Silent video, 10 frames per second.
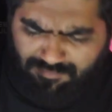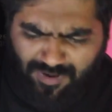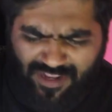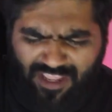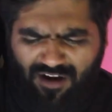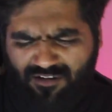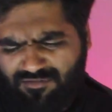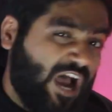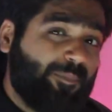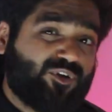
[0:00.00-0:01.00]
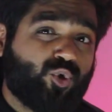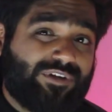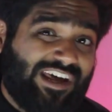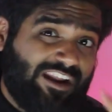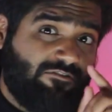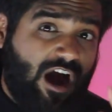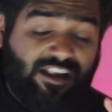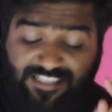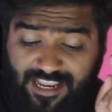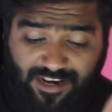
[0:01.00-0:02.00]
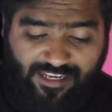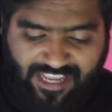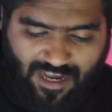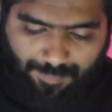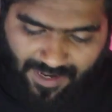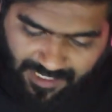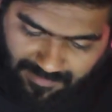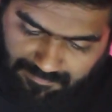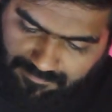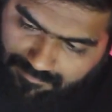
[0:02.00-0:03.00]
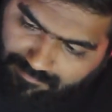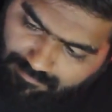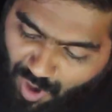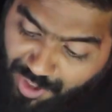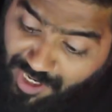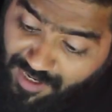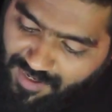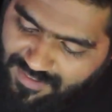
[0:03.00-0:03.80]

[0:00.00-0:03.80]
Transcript: बढ़ गया जहां पे शूट कर रहे हैं वहां से नलके का पानी अरे